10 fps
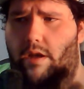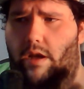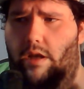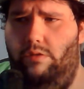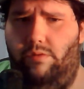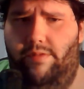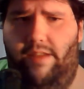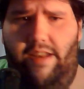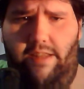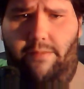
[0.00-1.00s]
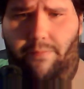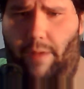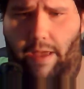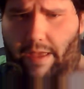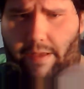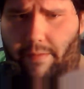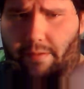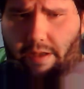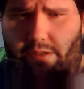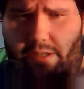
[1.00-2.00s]
also zwar nicht bei, äh,
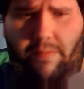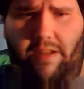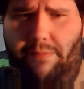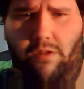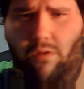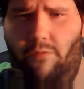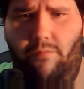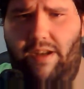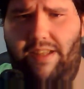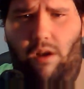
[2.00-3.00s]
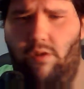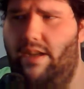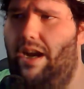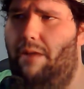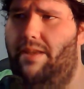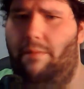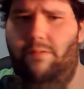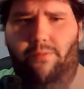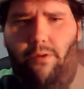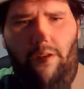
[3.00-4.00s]
also ich bin nicht betroffen bei dieser Aussage, aber ich habe
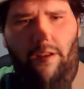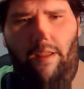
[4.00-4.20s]
es von